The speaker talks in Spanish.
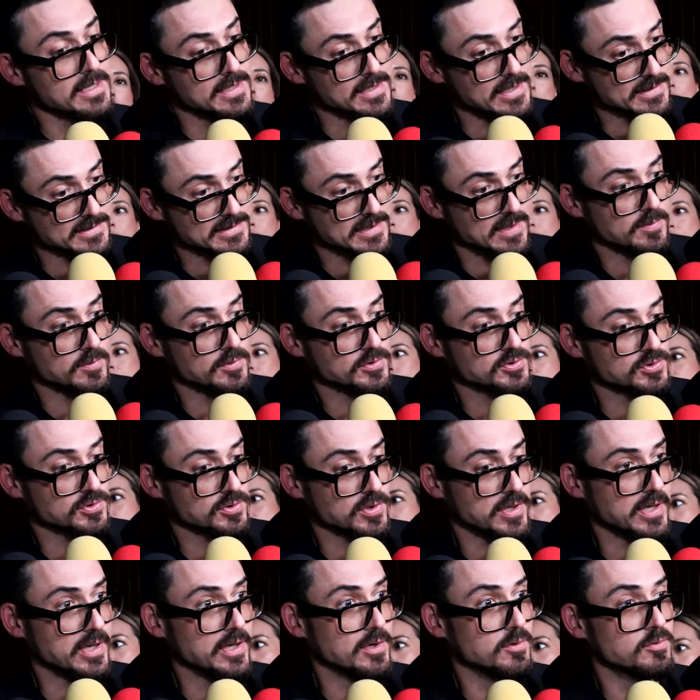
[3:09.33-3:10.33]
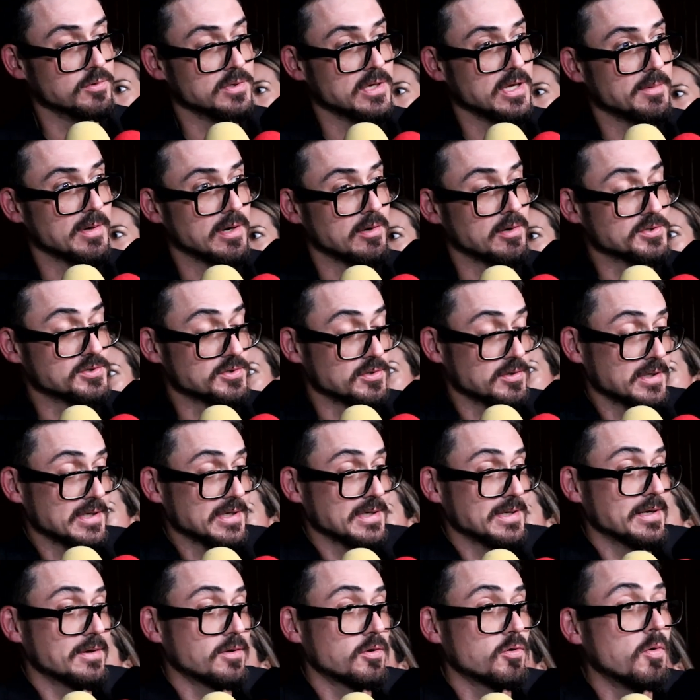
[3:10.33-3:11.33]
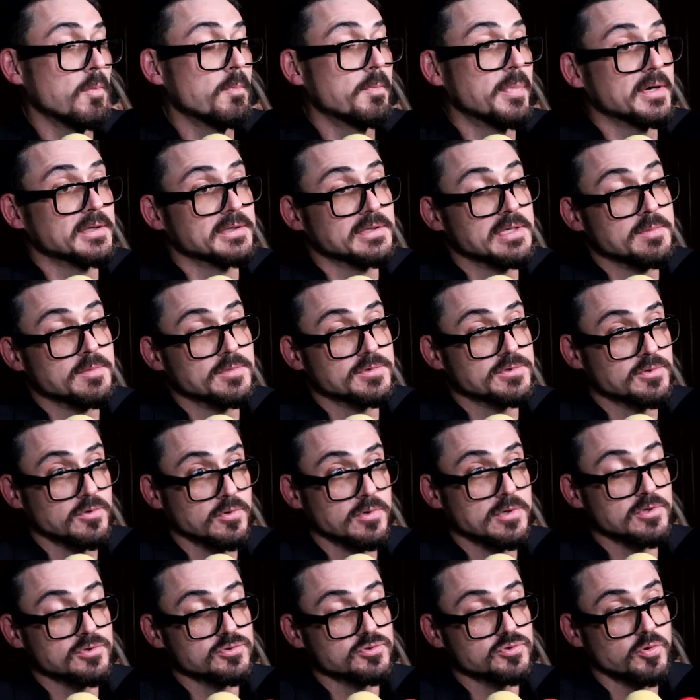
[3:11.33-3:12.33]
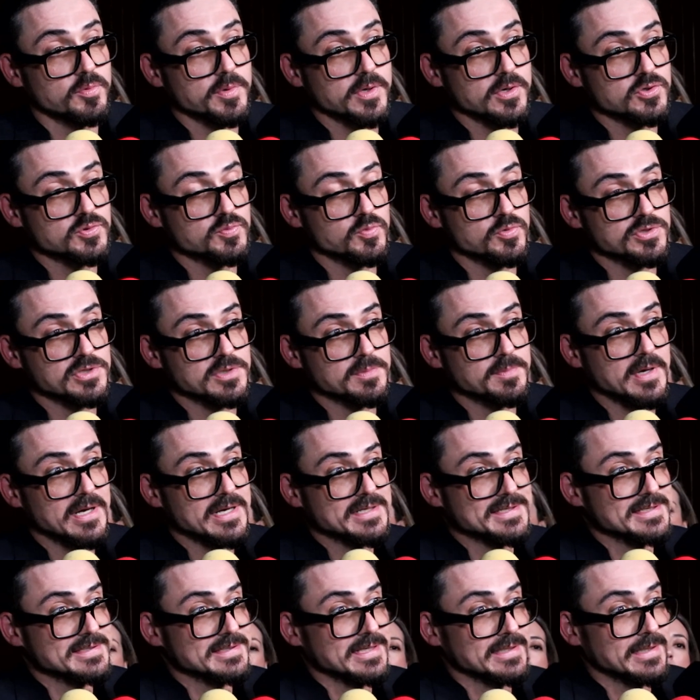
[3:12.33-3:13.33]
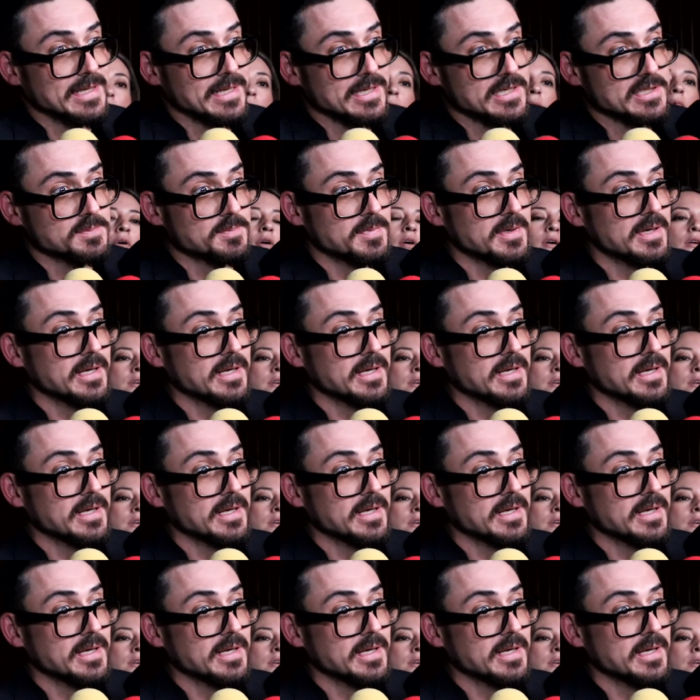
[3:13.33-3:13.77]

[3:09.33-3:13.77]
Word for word: y hacemos eh, una evaluación que compartimos con los gobiernos municipales y estatales